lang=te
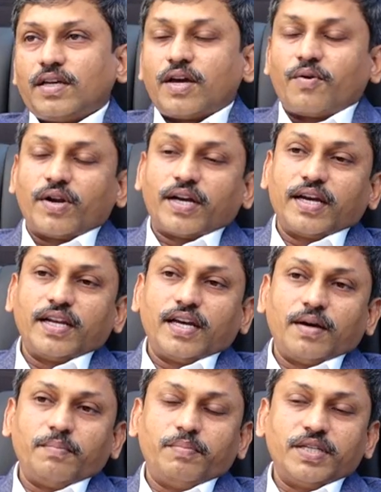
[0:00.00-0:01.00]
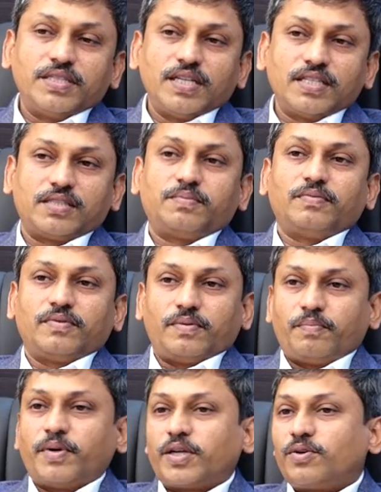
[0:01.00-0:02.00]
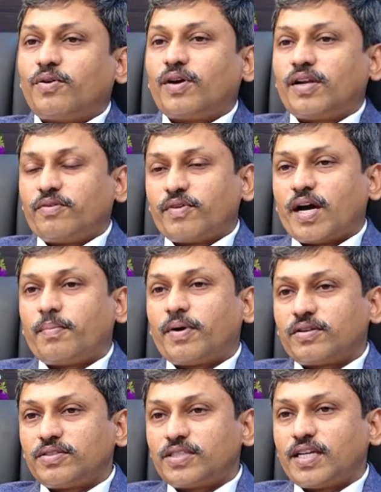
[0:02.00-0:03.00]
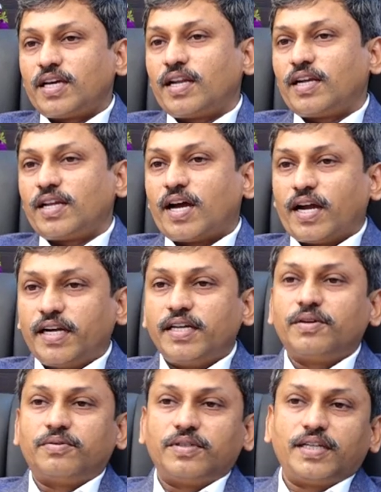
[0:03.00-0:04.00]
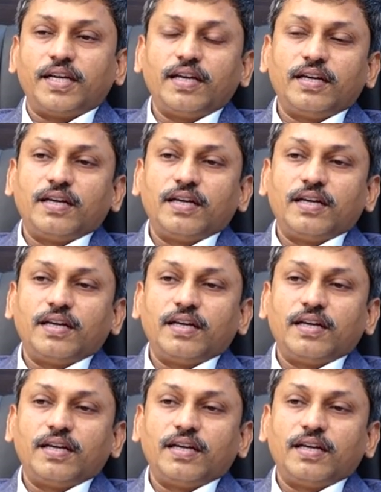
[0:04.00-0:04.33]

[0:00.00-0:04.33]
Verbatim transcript: ఎవరికైనా బిజినెస్ పెట్టుకోవాలని వ్యాపారం చేయాలని ఐడియా ఉంటే